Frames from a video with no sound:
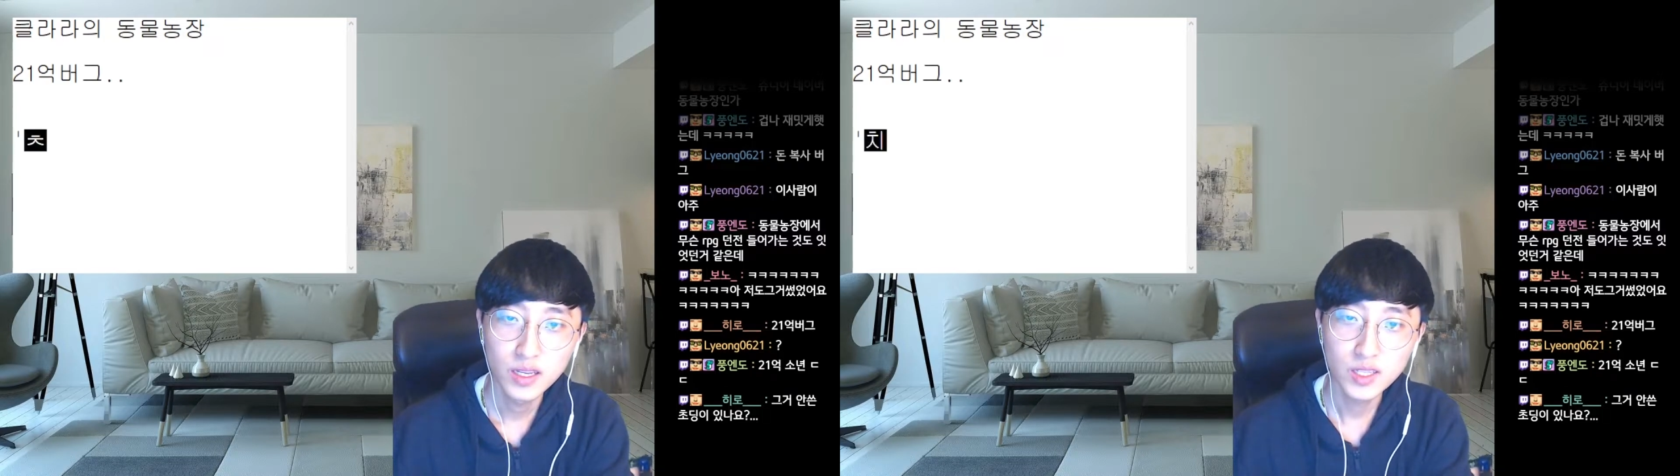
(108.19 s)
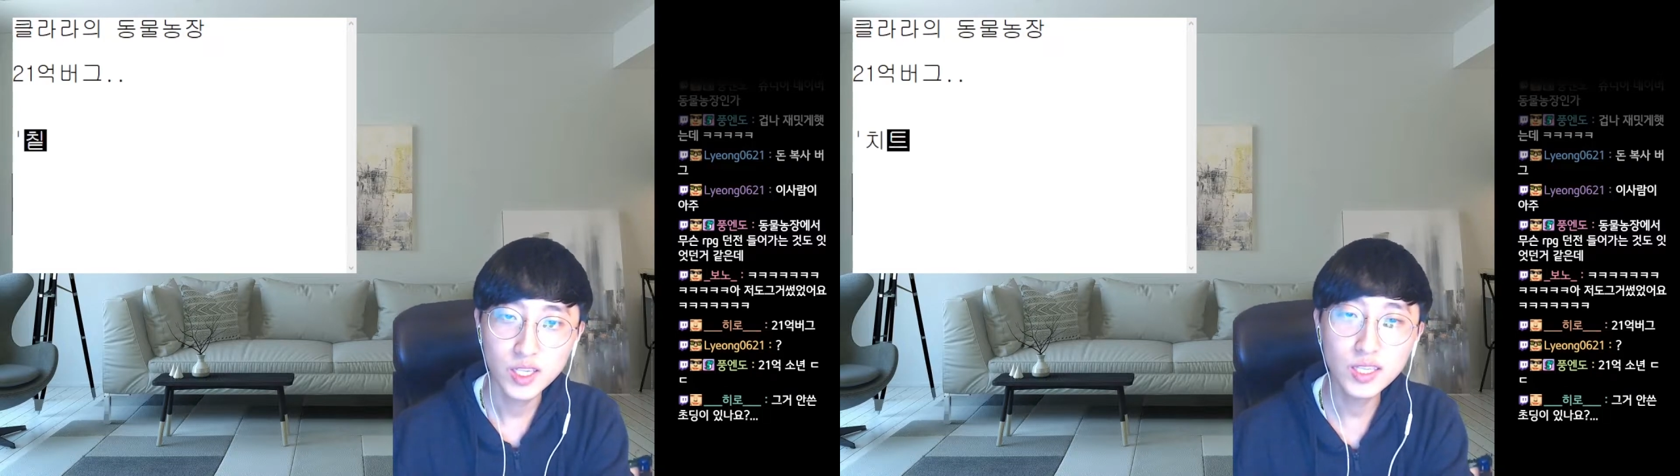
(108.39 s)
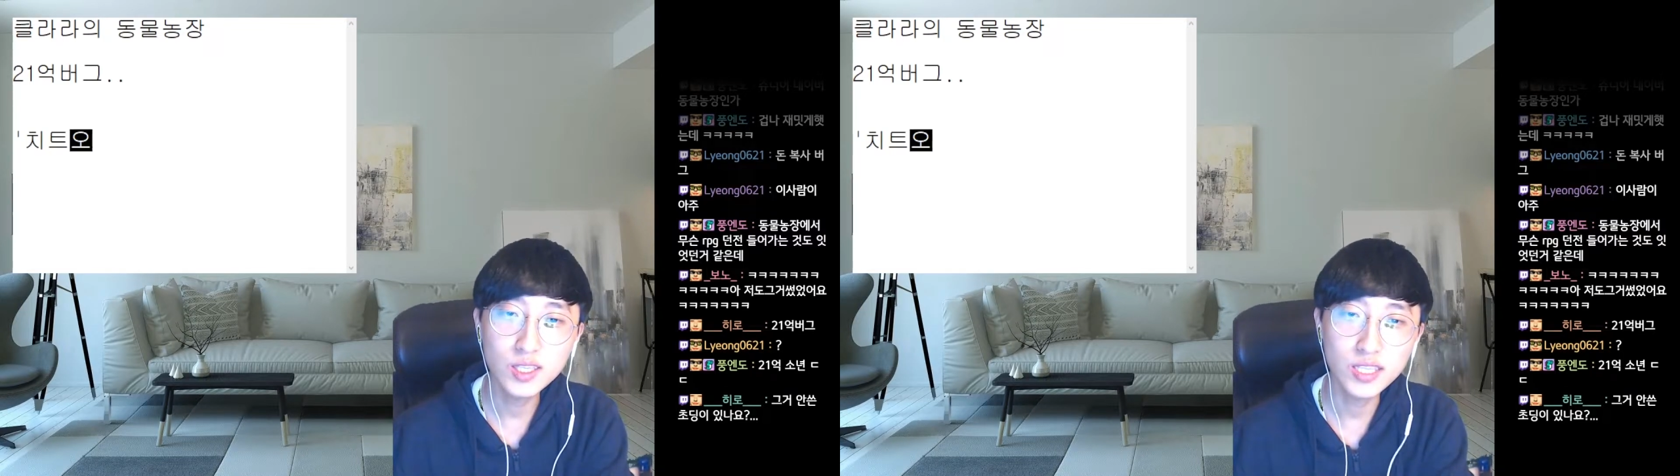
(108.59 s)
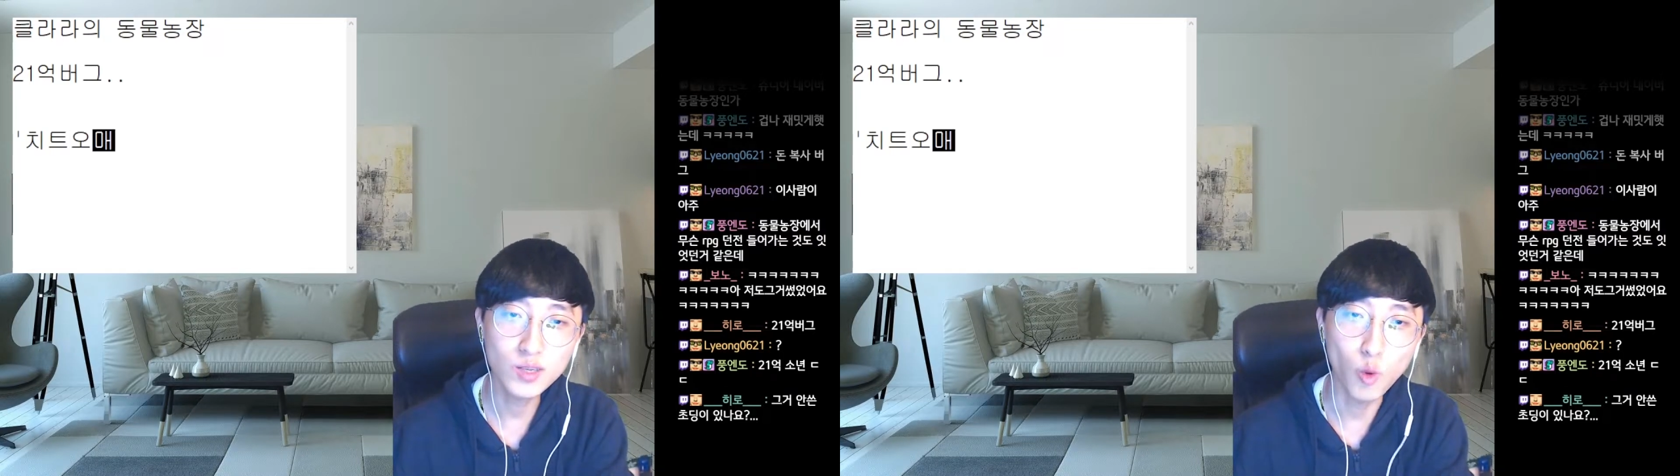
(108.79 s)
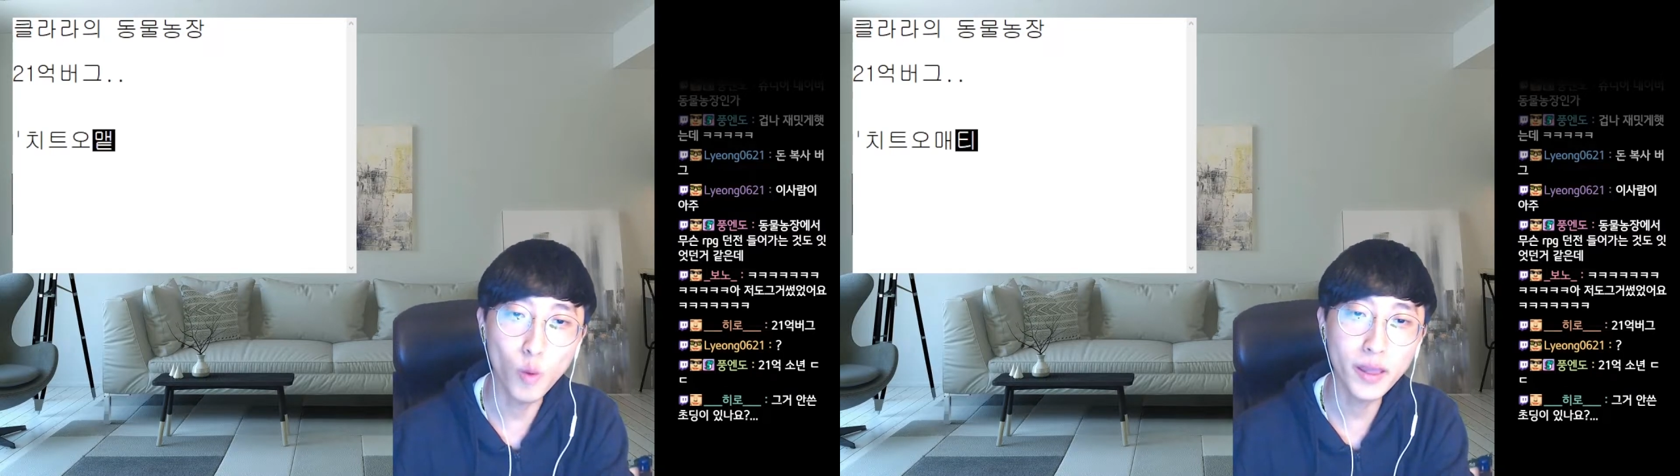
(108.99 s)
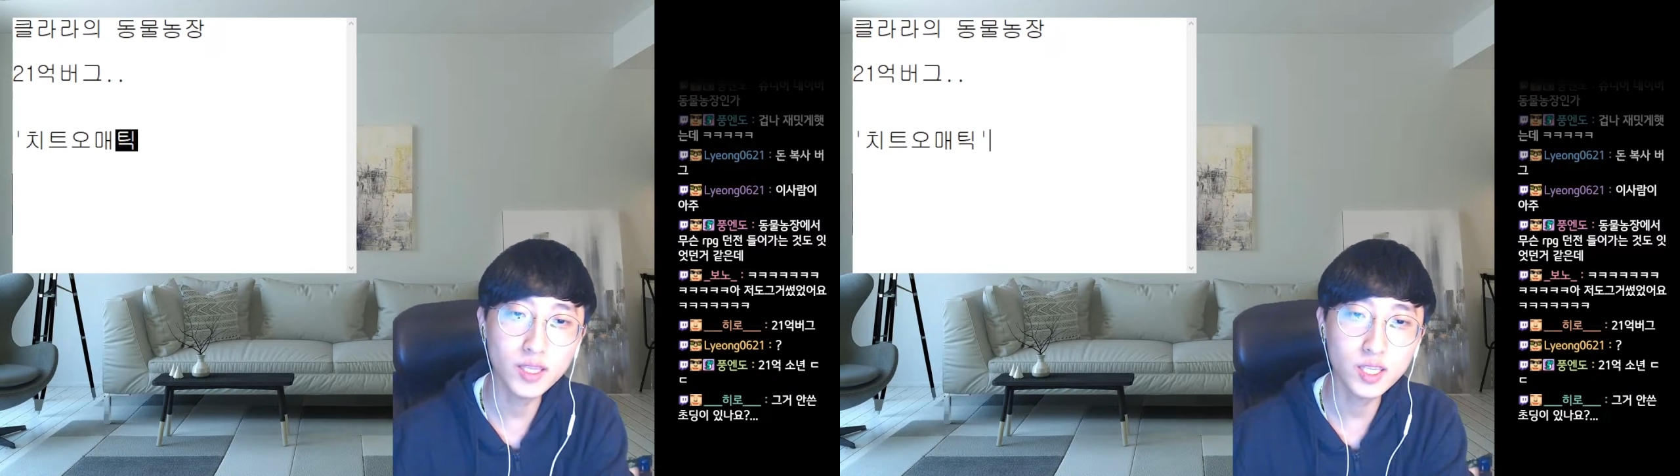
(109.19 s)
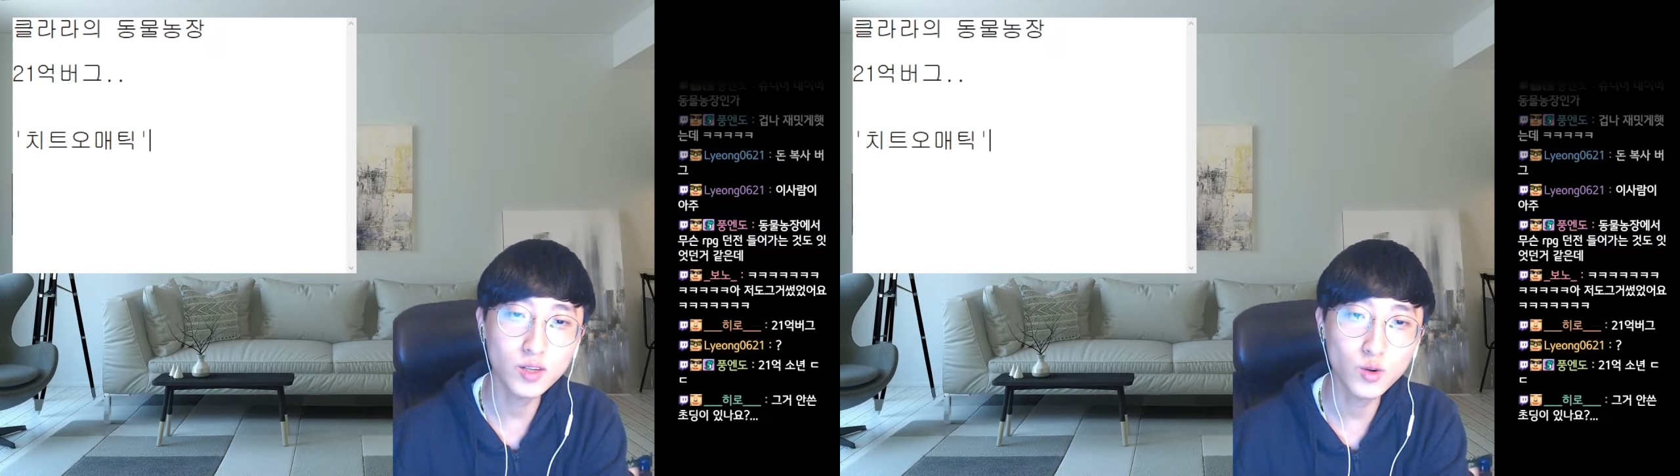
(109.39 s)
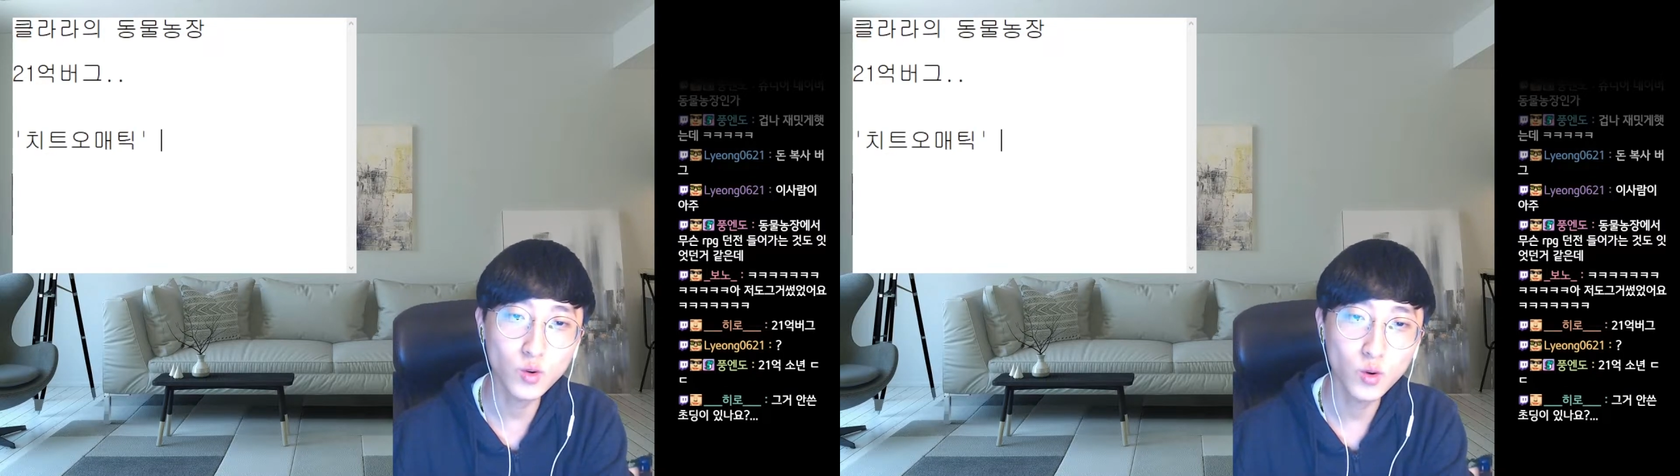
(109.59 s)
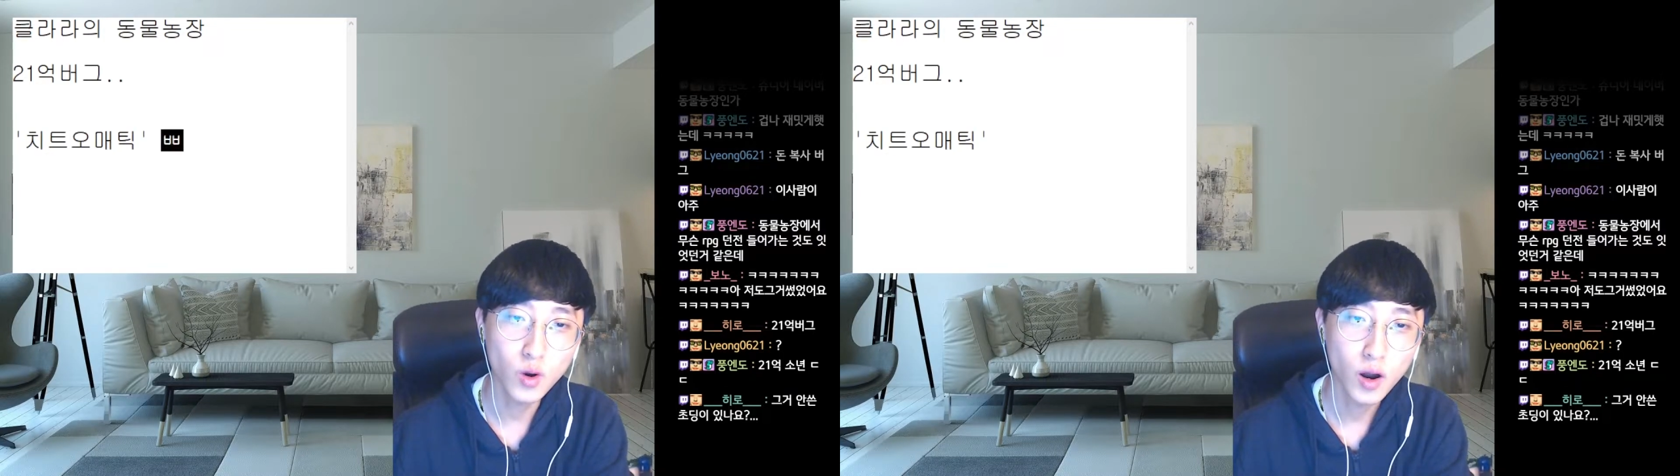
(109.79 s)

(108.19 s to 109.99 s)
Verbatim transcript: 치트 오메틱으로